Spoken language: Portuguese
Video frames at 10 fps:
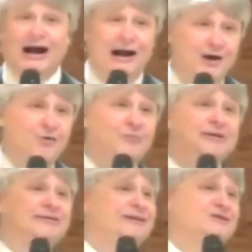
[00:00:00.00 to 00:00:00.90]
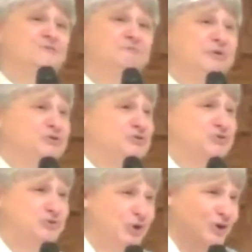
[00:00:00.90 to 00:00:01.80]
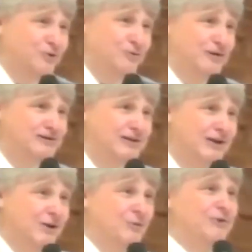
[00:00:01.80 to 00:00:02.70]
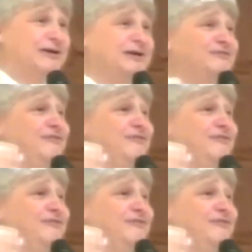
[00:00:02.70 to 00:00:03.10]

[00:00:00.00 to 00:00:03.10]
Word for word: alma das pessoas, o que